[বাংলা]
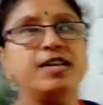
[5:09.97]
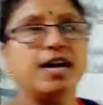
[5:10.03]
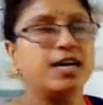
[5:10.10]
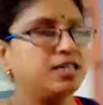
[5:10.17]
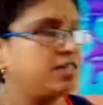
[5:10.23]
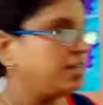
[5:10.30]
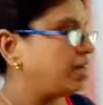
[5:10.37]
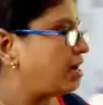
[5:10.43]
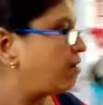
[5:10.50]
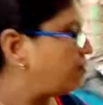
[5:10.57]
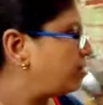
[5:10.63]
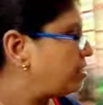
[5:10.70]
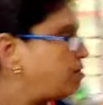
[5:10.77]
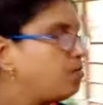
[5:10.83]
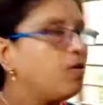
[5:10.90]
নিয়ে আসি কারণ
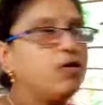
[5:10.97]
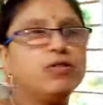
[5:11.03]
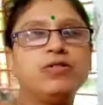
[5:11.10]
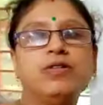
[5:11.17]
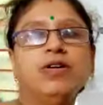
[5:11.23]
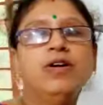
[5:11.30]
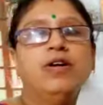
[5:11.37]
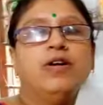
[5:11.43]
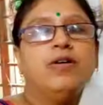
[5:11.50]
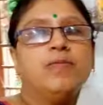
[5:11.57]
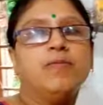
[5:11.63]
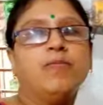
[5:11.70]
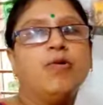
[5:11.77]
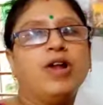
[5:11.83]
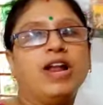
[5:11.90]
কি বলতো
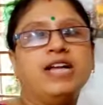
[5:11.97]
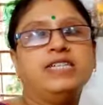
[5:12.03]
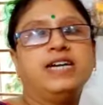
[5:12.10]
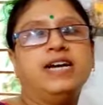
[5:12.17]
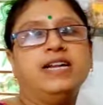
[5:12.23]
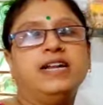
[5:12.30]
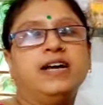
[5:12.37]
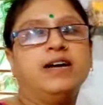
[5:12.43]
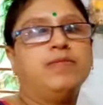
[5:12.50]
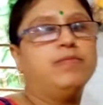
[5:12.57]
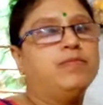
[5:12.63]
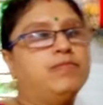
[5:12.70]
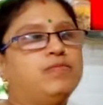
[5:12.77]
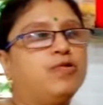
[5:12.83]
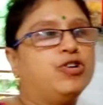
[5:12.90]
বলা যায় না
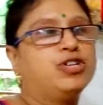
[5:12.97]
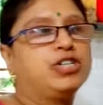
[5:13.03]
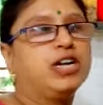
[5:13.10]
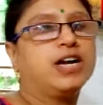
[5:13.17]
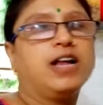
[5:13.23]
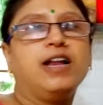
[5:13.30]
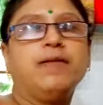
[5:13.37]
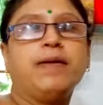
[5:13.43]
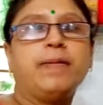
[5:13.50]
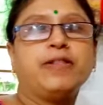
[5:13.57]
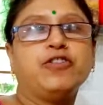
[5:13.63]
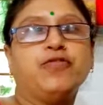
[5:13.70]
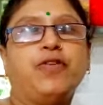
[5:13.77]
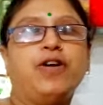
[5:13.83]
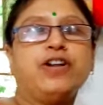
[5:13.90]
বর্ষাকালে যাবে
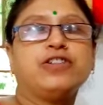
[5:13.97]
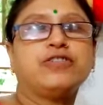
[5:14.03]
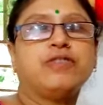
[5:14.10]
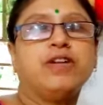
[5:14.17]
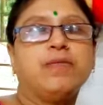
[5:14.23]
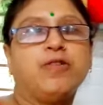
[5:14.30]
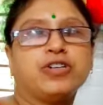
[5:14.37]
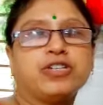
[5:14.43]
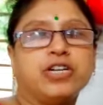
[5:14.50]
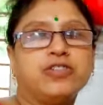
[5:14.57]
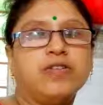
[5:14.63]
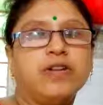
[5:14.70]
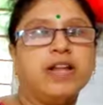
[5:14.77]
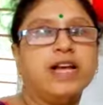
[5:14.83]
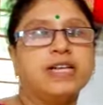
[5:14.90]
তো ফট করে বর্ষা
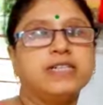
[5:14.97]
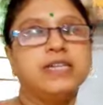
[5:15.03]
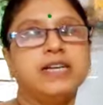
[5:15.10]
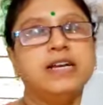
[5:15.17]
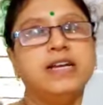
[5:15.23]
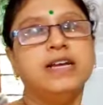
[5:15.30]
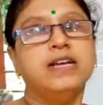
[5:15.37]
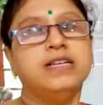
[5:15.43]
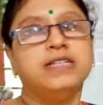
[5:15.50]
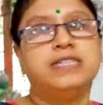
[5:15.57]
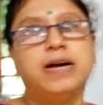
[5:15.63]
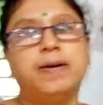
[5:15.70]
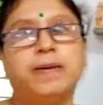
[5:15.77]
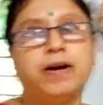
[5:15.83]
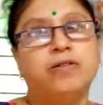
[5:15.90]
চলে আসে
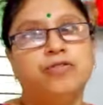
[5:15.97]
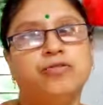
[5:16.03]
জামা কাপড়